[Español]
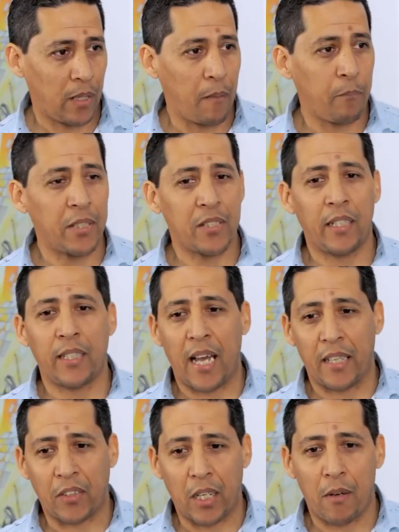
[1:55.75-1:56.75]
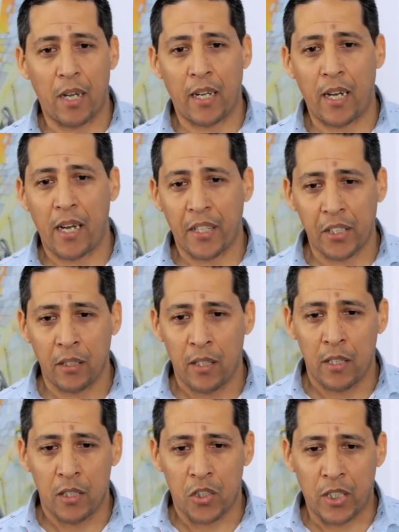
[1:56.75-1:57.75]
Empiezan a
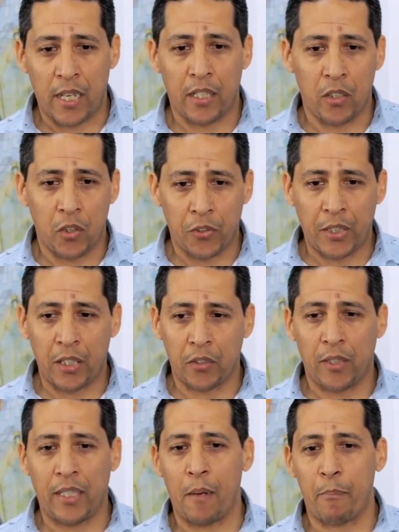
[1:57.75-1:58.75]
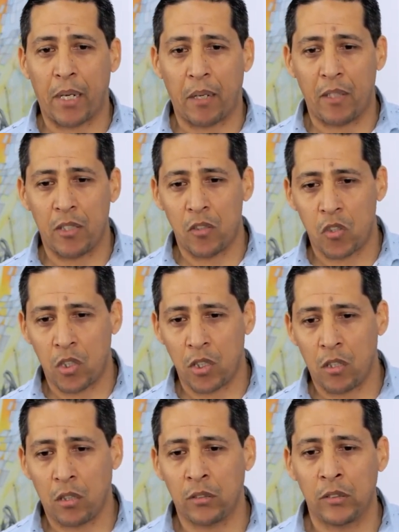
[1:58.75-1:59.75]
trabajar ya no tanto en la
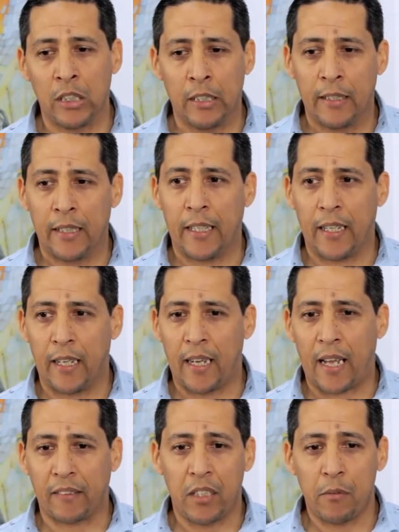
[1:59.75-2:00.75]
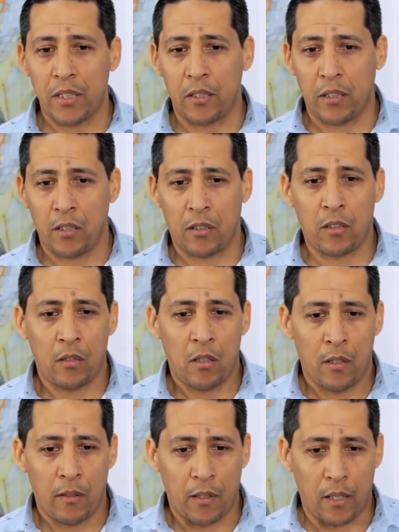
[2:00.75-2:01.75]
prevención eh, activa, sino
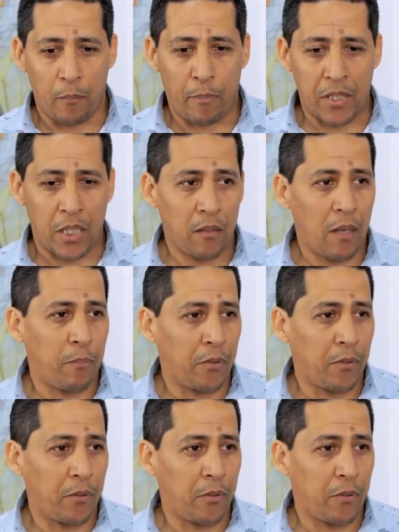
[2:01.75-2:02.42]
eh, pasiva,